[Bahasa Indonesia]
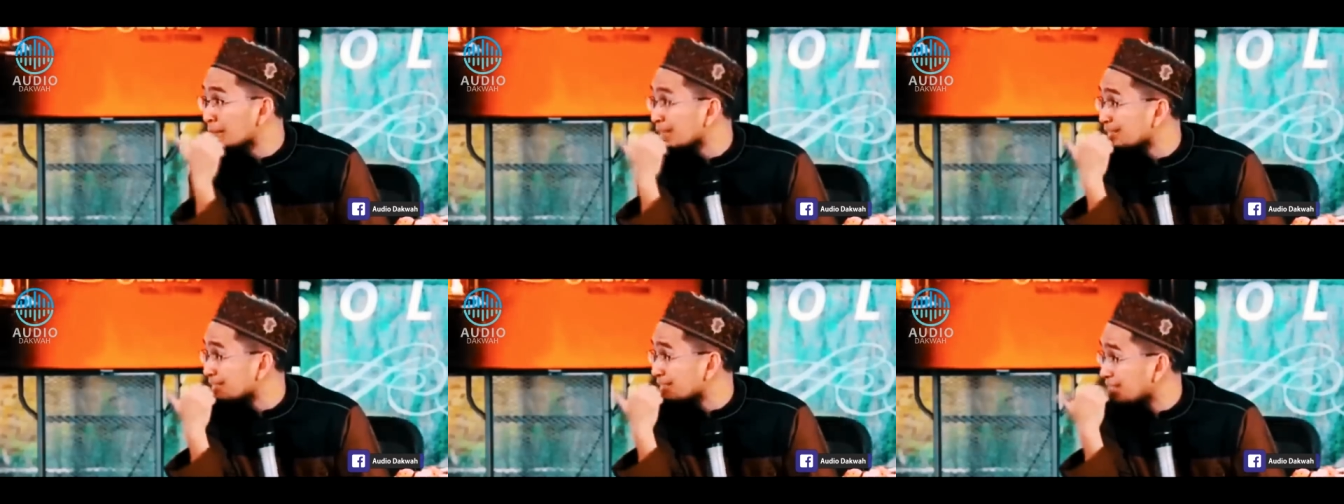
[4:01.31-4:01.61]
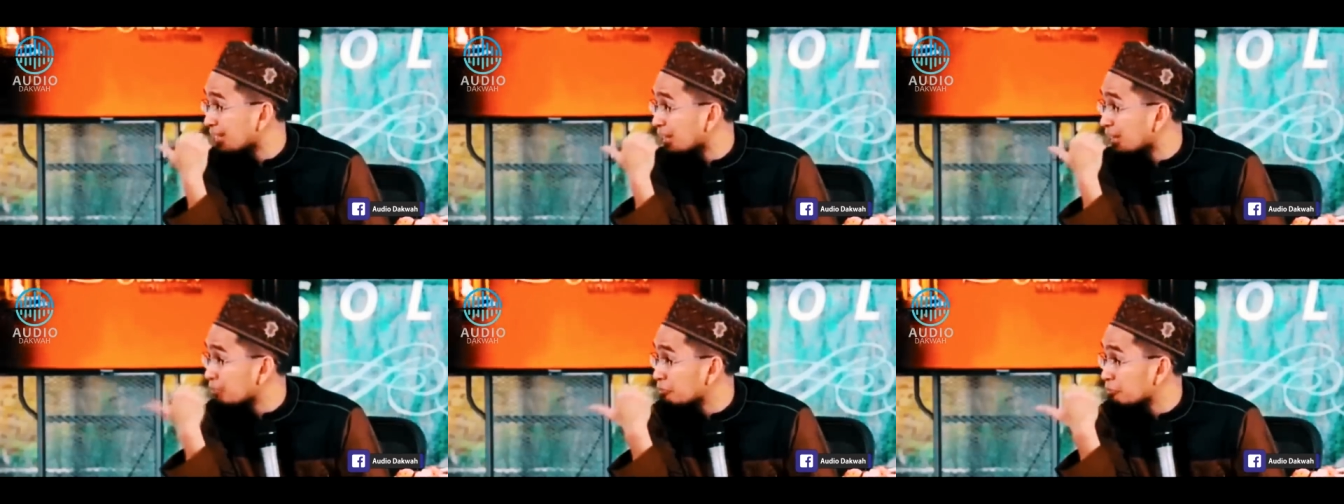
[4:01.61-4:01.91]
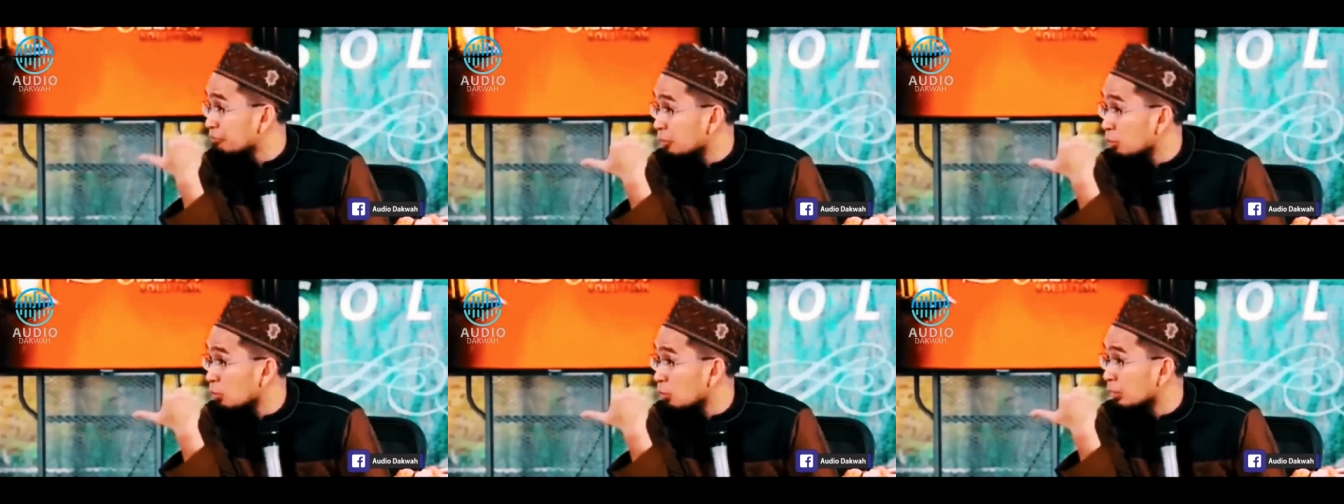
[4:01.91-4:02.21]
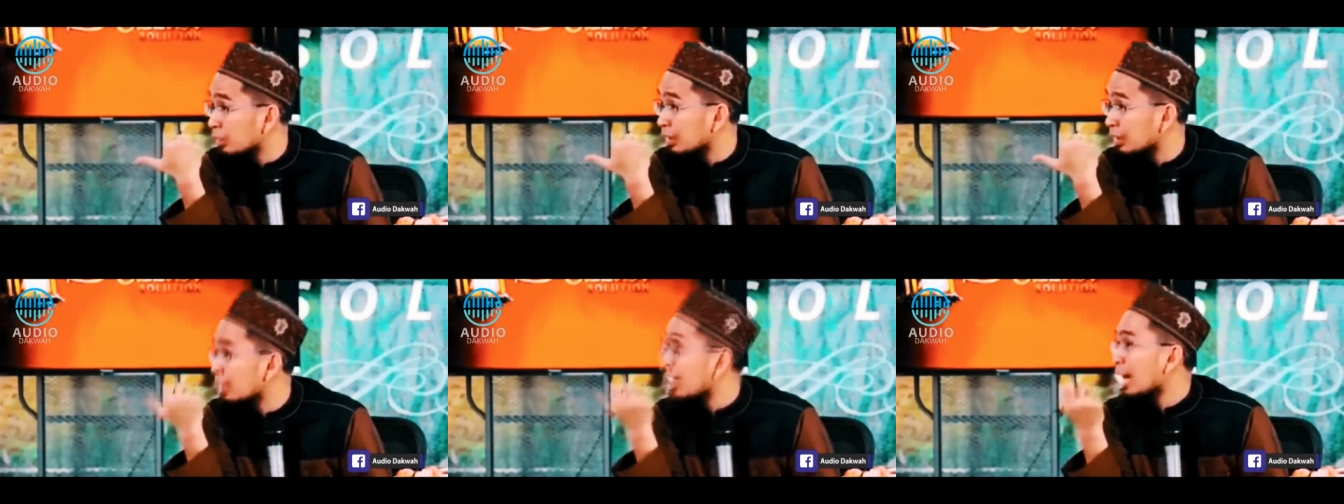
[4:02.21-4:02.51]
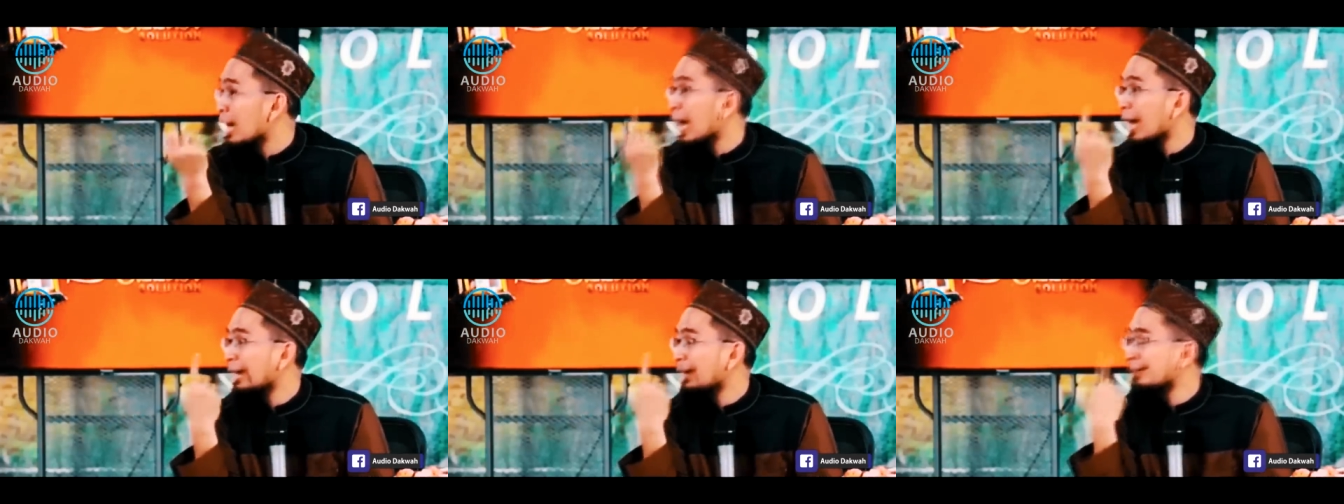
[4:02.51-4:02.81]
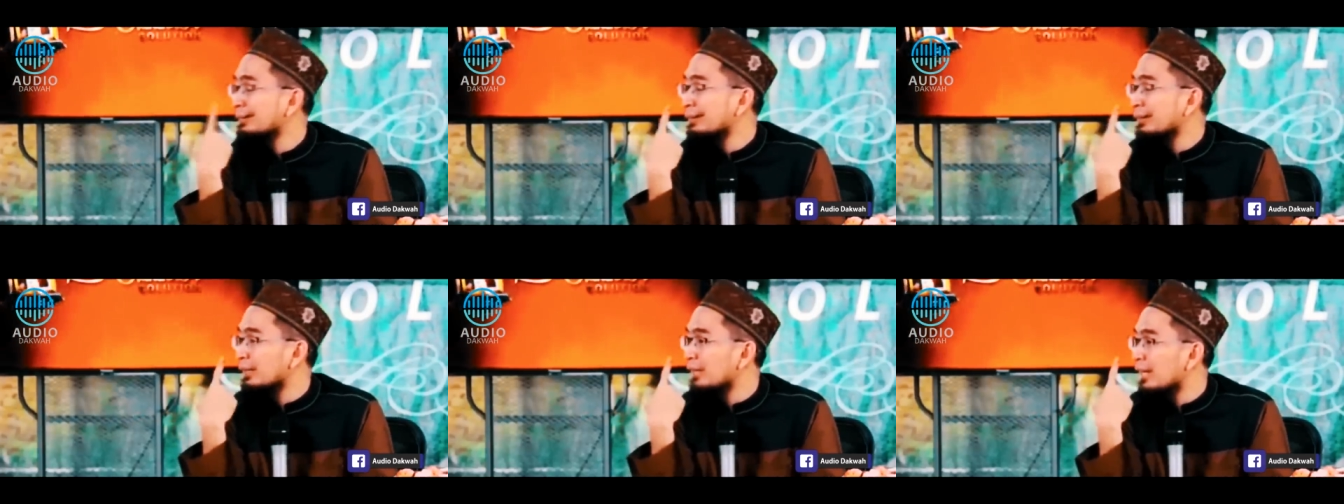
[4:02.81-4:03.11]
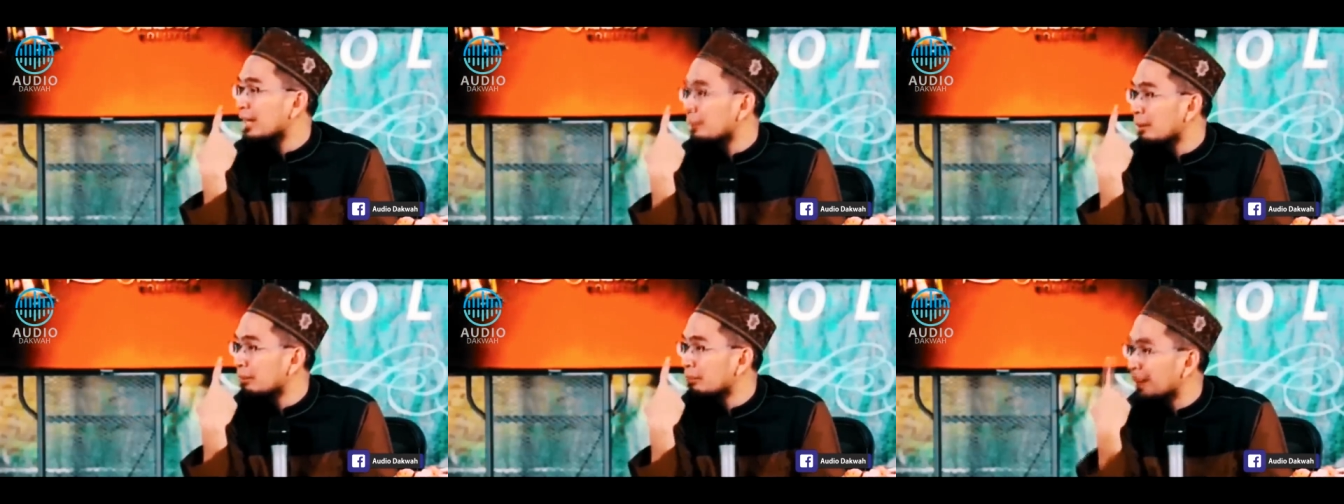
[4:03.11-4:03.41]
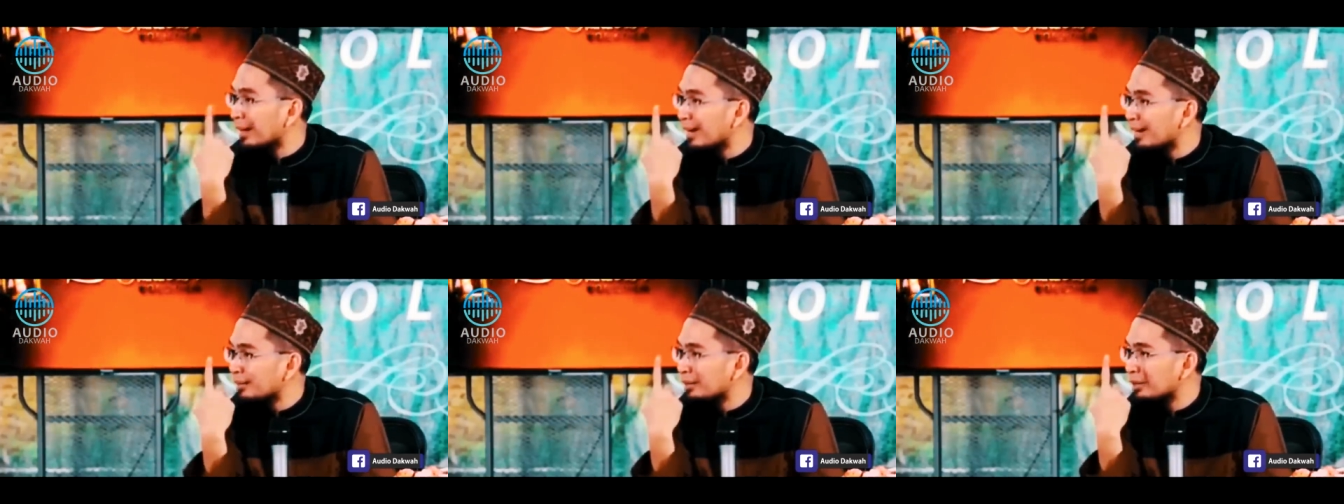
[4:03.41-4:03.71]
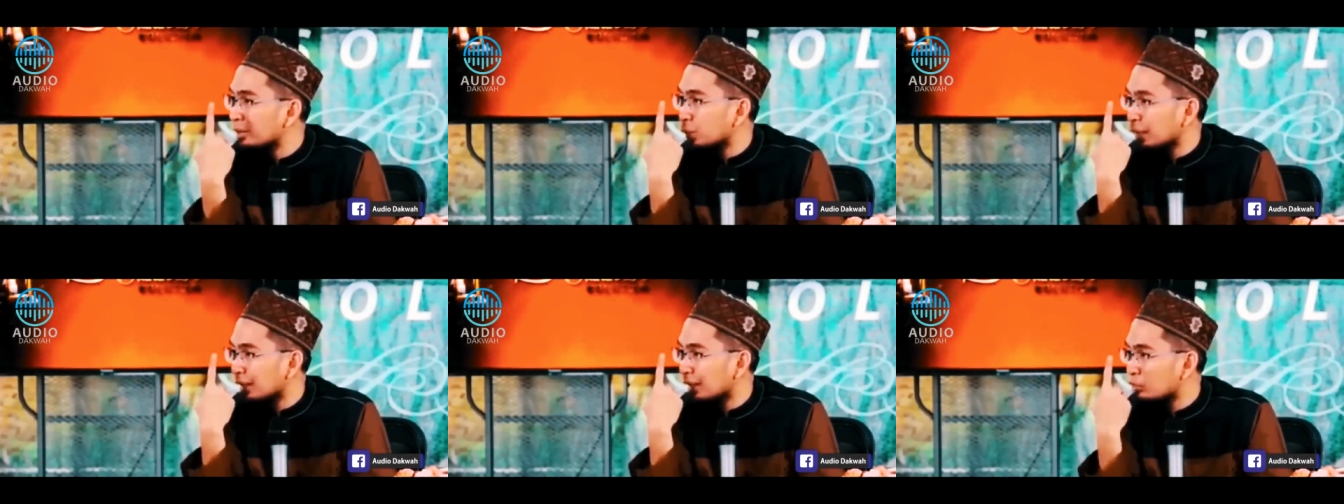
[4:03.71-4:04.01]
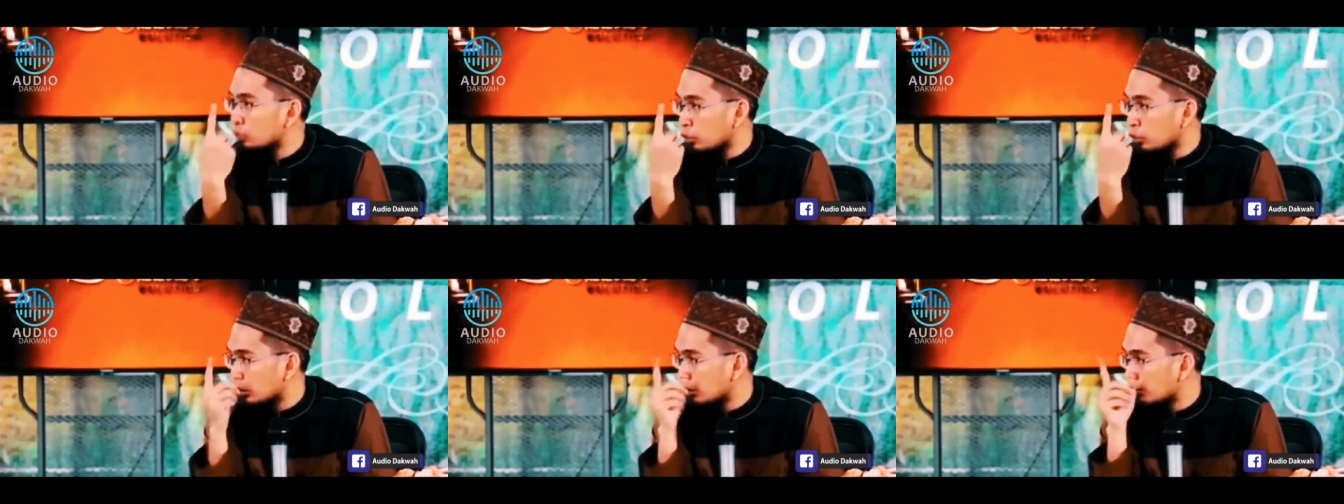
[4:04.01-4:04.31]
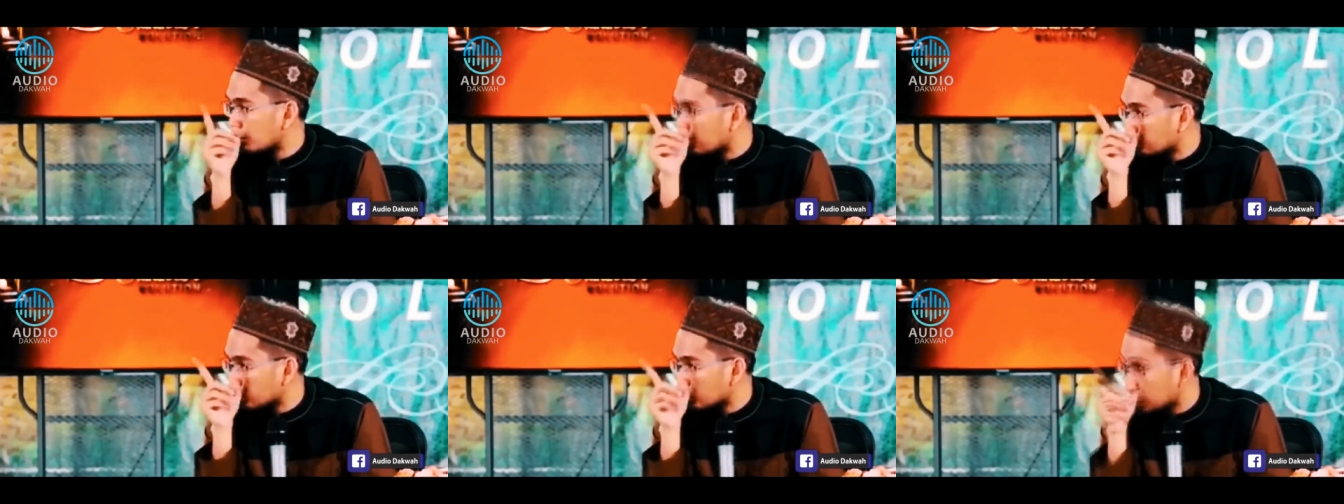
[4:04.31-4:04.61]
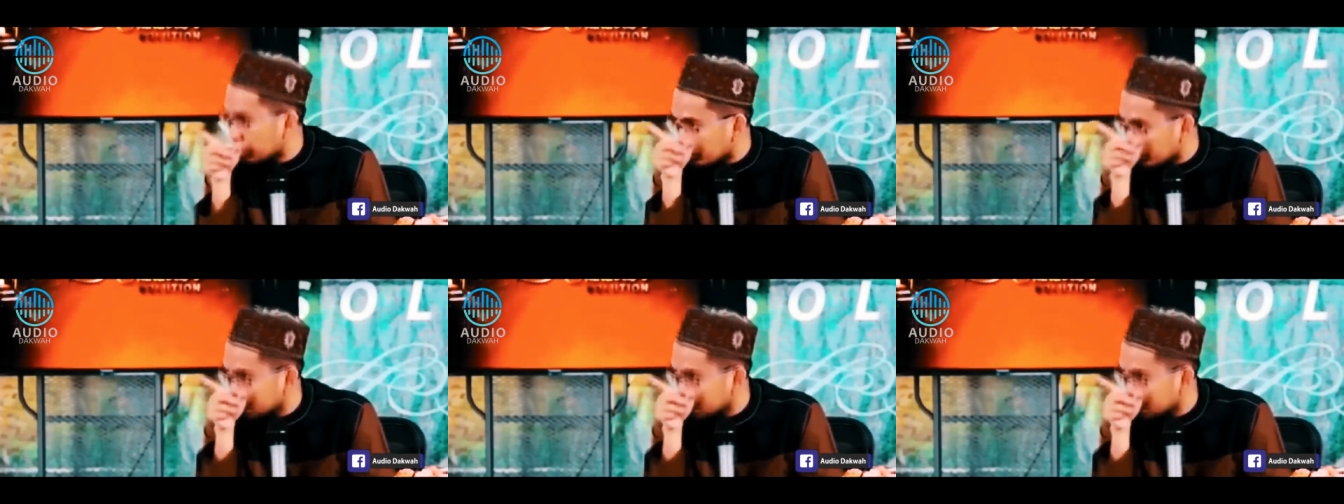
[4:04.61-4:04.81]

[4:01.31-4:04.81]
yastaghfirun. Ayat ke-18 di Quran surah 51.